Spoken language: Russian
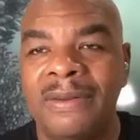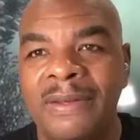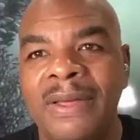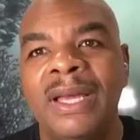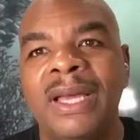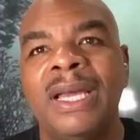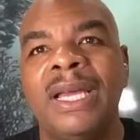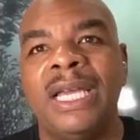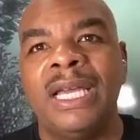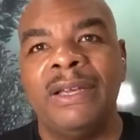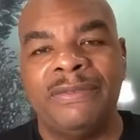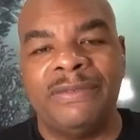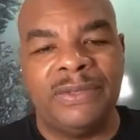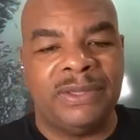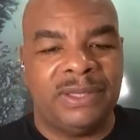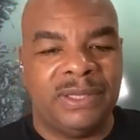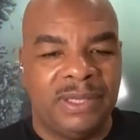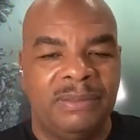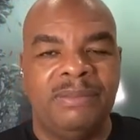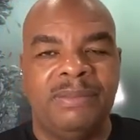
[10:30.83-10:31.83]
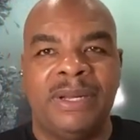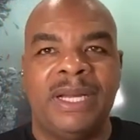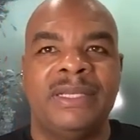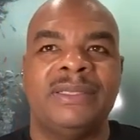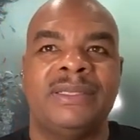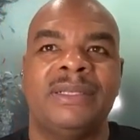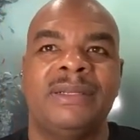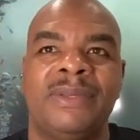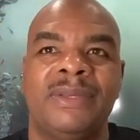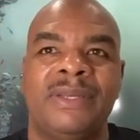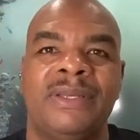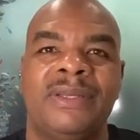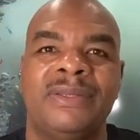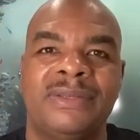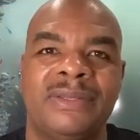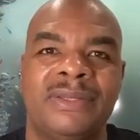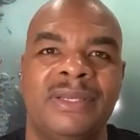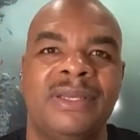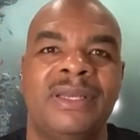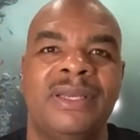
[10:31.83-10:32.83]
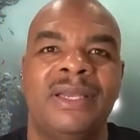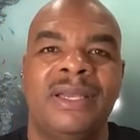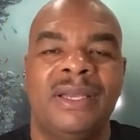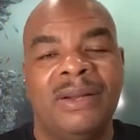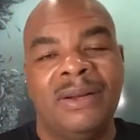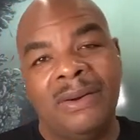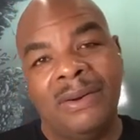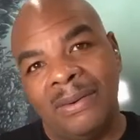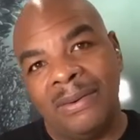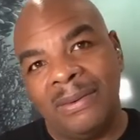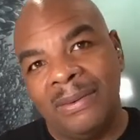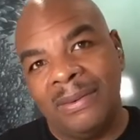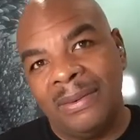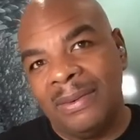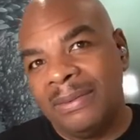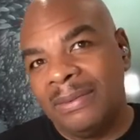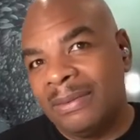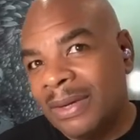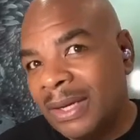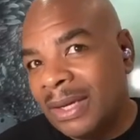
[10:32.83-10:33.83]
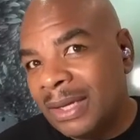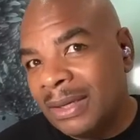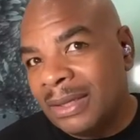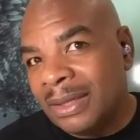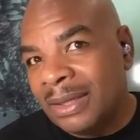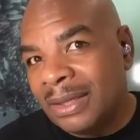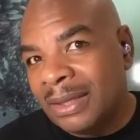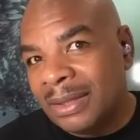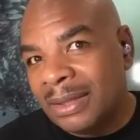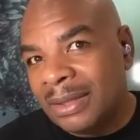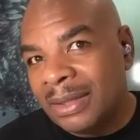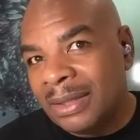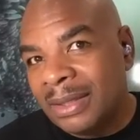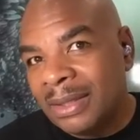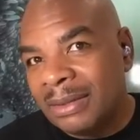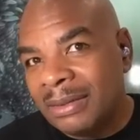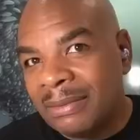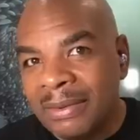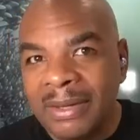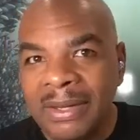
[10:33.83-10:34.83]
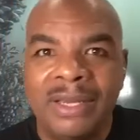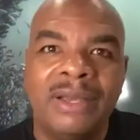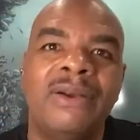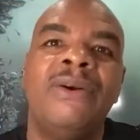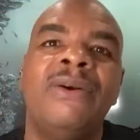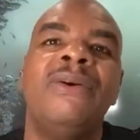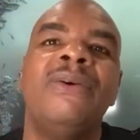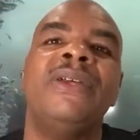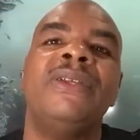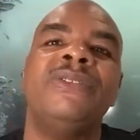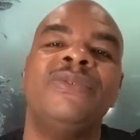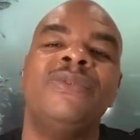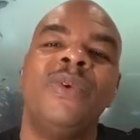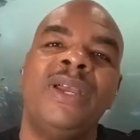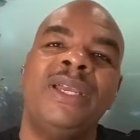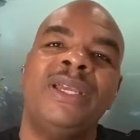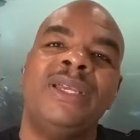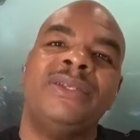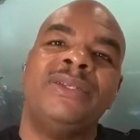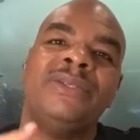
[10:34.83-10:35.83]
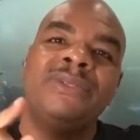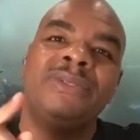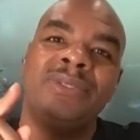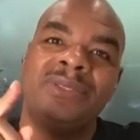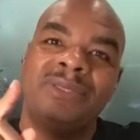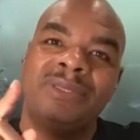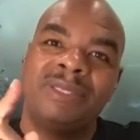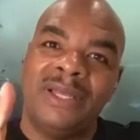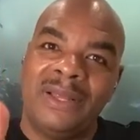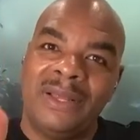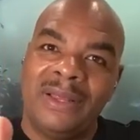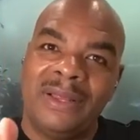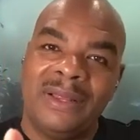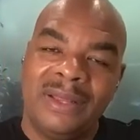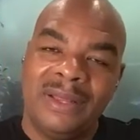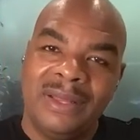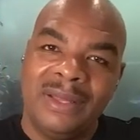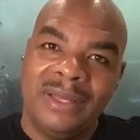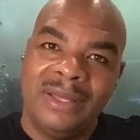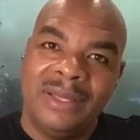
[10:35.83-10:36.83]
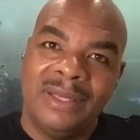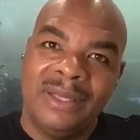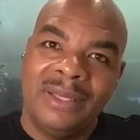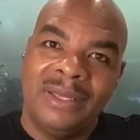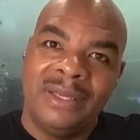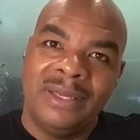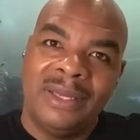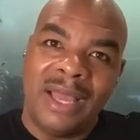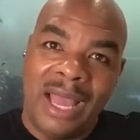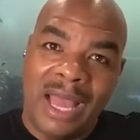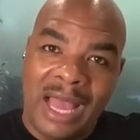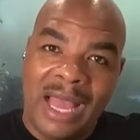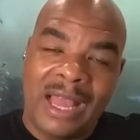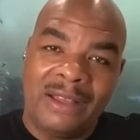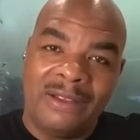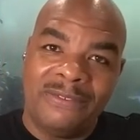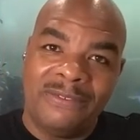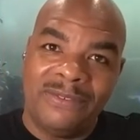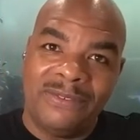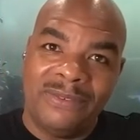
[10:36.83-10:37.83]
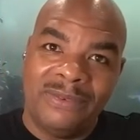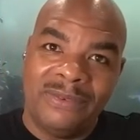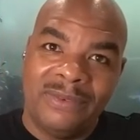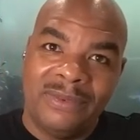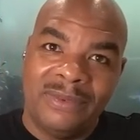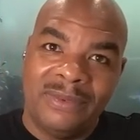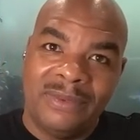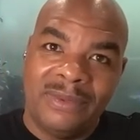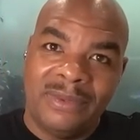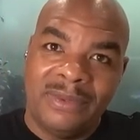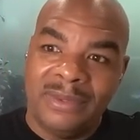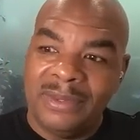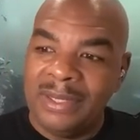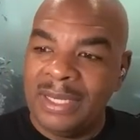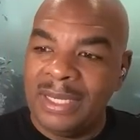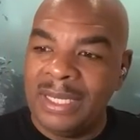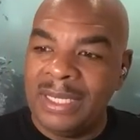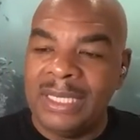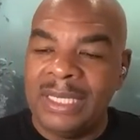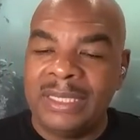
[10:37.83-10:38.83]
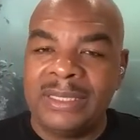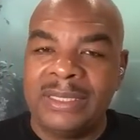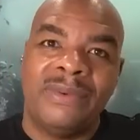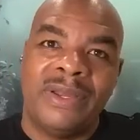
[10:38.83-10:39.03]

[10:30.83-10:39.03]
скажите, что нужно сделать, если вы смогли купить. Да, правильно. Нужно продать половину, а